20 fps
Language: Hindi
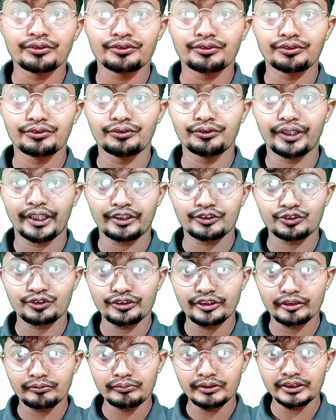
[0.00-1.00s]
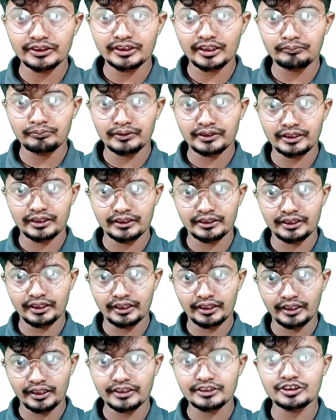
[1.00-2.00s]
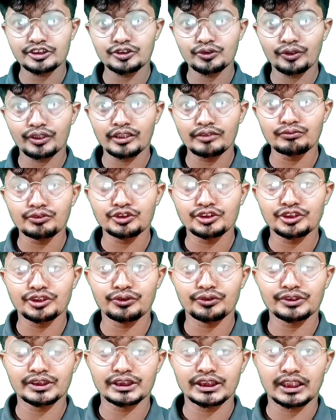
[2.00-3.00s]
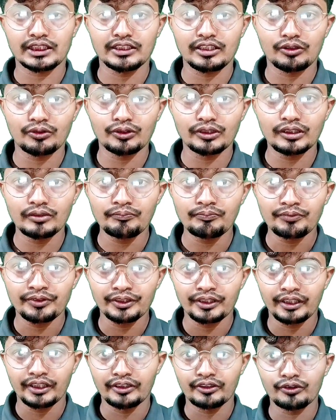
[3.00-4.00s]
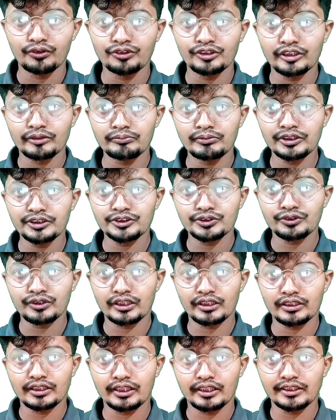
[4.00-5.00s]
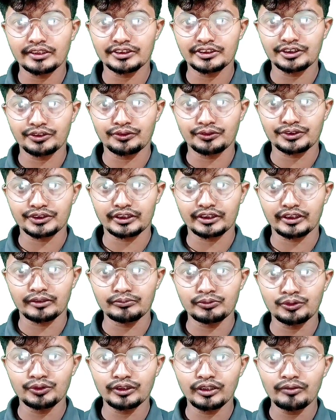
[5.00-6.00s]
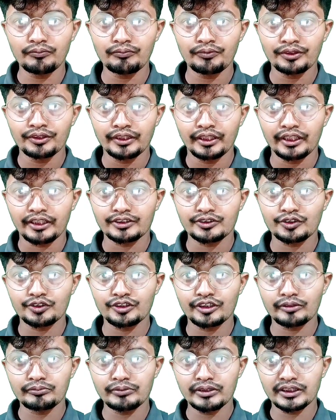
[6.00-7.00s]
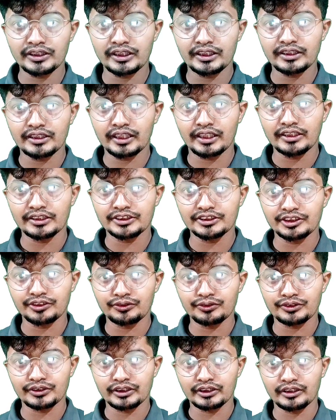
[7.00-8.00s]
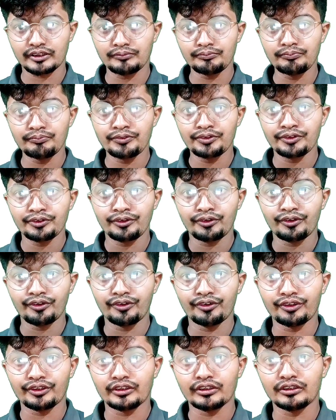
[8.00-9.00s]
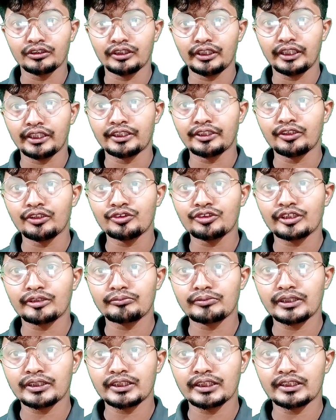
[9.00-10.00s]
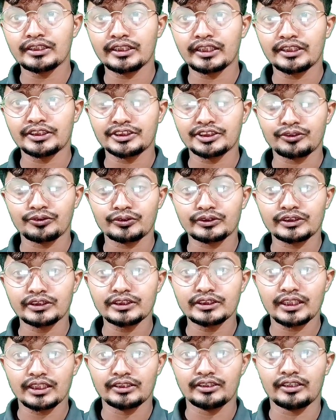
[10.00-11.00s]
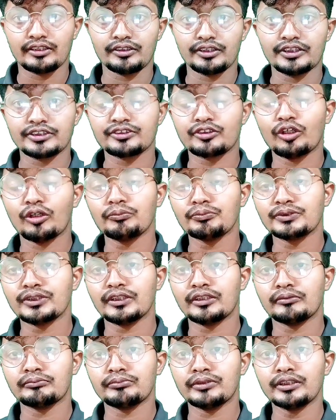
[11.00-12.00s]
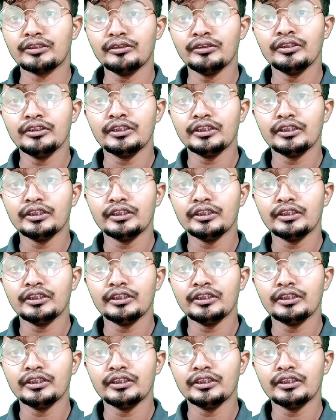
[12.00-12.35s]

तो एक्जोथर्मिक जहाँ पे डेल्टा एस जो है वो ज़ीरो से ज़्यादा होगा एंडोथर्मिक जो डेल्टा एस ज़ीरो से कम होगा एक्सोथर्मिक डेल्टा एस ज़ीरो से कम और एंडोथर्मिक डेल्टा एस ज़ीरो से ज़्यादा इसका ऑप्शन नंबर